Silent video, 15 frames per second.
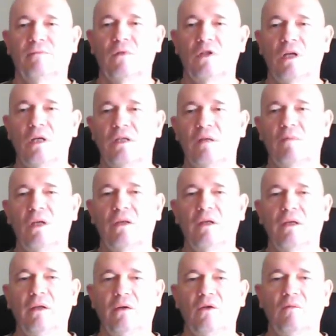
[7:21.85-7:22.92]
Trzęsie mnie
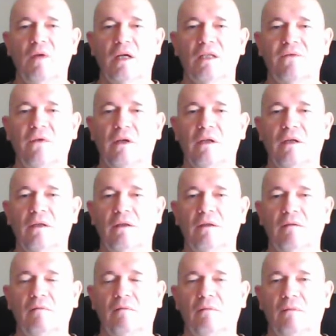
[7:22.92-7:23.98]
delirium jak zwykle,
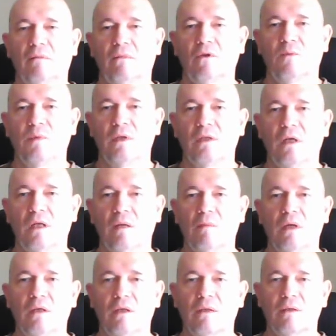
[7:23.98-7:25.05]
gdy do picia nie
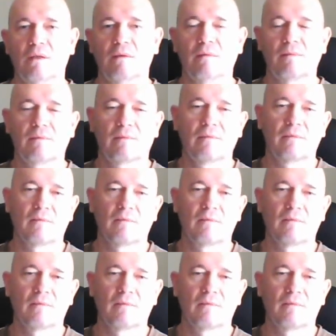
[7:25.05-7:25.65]
ma nic.